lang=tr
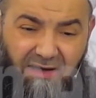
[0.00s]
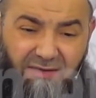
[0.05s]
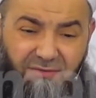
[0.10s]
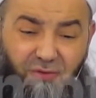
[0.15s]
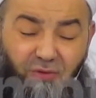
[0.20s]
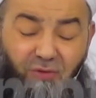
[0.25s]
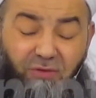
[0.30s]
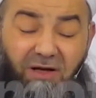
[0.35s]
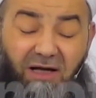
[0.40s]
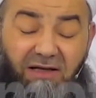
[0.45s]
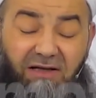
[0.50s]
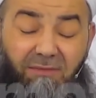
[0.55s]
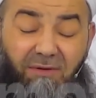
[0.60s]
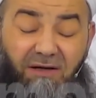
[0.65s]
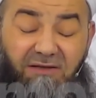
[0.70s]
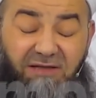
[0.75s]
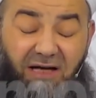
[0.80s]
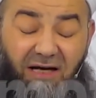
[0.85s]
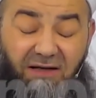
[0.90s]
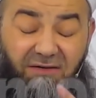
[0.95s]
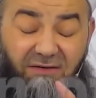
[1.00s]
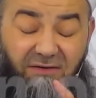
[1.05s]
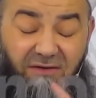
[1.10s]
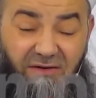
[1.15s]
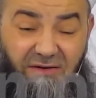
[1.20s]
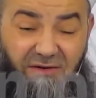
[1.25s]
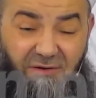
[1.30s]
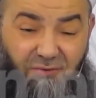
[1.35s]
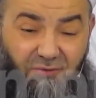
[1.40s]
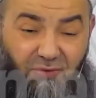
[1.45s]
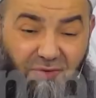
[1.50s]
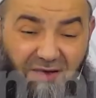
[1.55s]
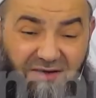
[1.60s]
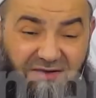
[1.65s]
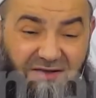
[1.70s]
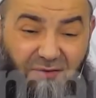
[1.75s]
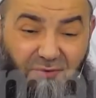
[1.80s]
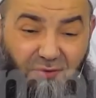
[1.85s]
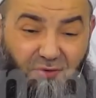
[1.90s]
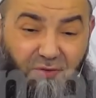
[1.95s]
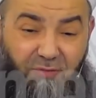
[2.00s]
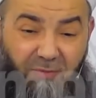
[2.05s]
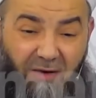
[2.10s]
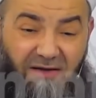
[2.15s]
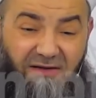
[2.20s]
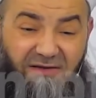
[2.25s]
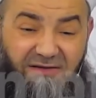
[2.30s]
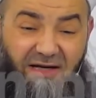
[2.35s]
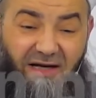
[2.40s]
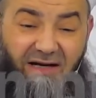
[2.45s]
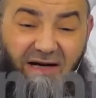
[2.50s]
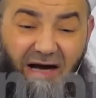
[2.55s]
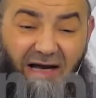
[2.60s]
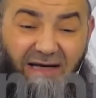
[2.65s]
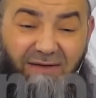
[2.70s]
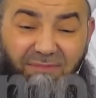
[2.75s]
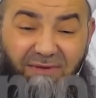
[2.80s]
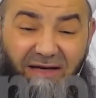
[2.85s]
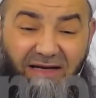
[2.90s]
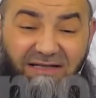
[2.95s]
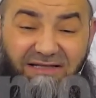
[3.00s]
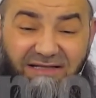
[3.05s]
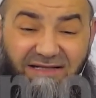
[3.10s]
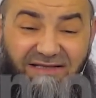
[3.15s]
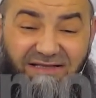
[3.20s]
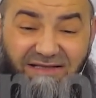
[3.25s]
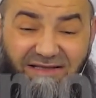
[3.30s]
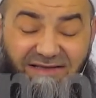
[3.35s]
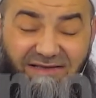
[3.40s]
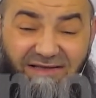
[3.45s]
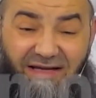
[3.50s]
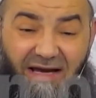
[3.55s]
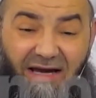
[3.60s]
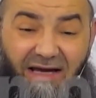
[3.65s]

Sünnetime sarıldığınız sürece düşmanınıza galip geleceksiniz.